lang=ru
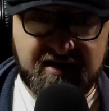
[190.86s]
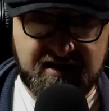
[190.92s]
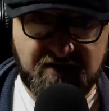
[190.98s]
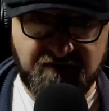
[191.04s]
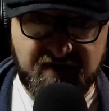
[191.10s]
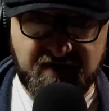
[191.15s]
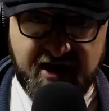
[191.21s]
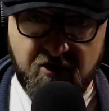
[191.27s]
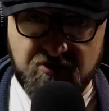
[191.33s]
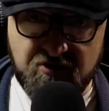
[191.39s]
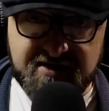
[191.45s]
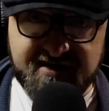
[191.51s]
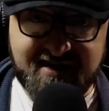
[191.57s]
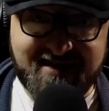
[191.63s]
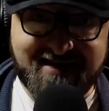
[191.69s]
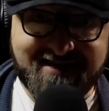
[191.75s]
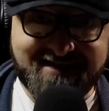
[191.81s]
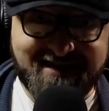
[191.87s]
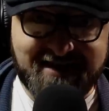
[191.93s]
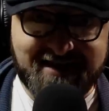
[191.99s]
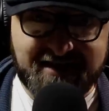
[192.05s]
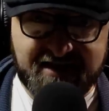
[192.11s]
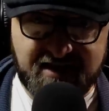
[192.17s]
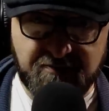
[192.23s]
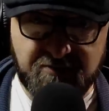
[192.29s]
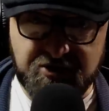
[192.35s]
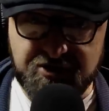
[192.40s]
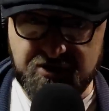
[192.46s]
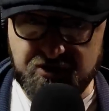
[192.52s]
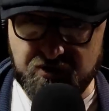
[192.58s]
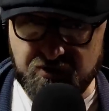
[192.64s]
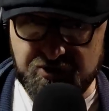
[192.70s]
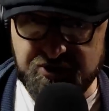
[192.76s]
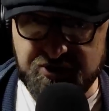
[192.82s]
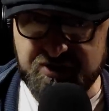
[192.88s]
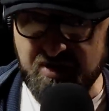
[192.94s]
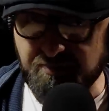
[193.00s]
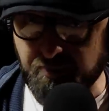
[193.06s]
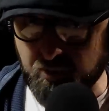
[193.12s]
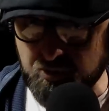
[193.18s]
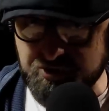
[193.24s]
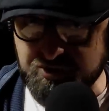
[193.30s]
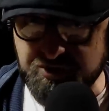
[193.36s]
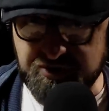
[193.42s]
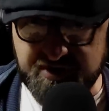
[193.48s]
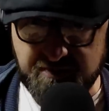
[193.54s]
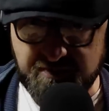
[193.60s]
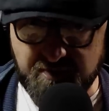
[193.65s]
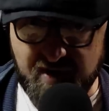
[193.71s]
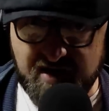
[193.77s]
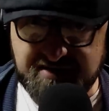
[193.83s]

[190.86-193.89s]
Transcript: являются таким же точно пушечным